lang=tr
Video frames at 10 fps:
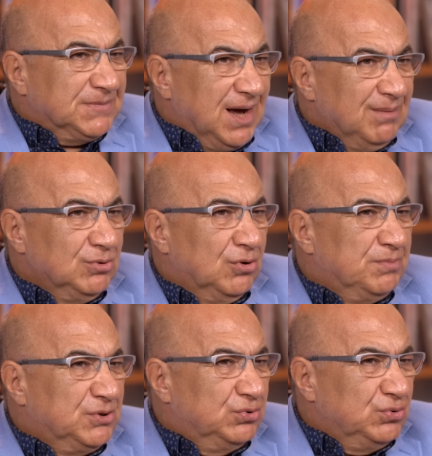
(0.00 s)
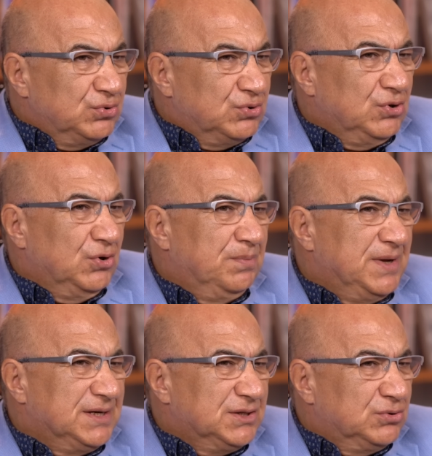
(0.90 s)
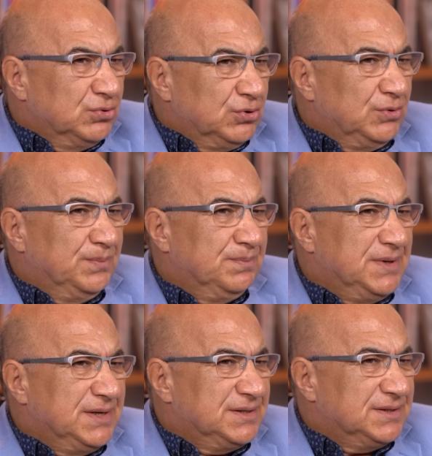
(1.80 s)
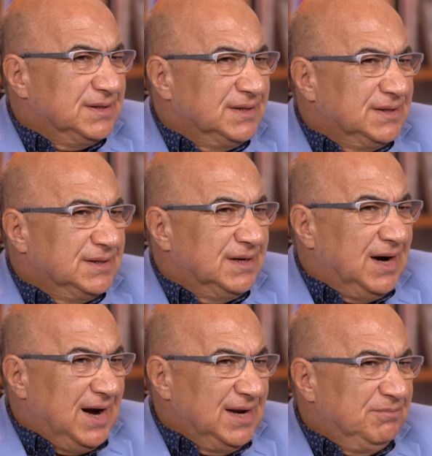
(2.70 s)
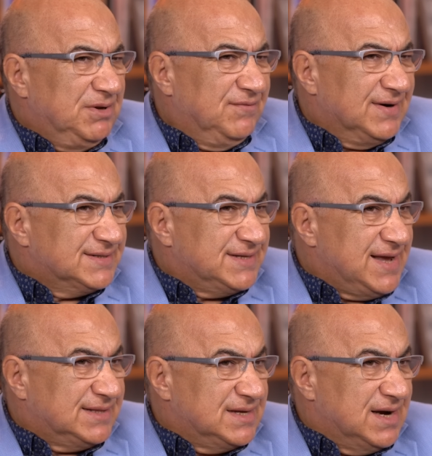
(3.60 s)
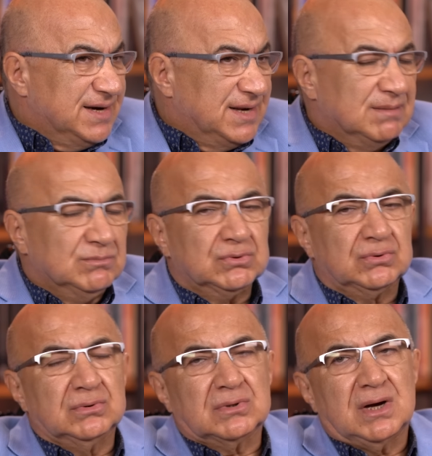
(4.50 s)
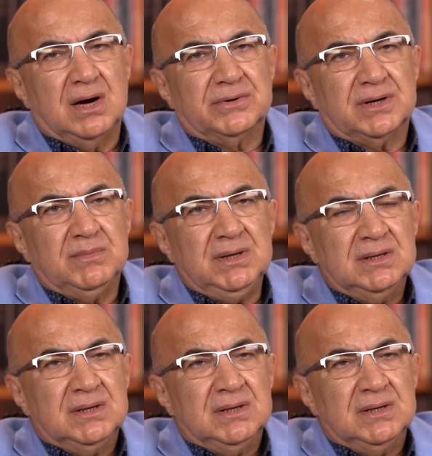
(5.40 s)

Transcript: tablo, bir duygu, bir durum, bir e, hal, bir vaziyet yani mutluluk kavramı.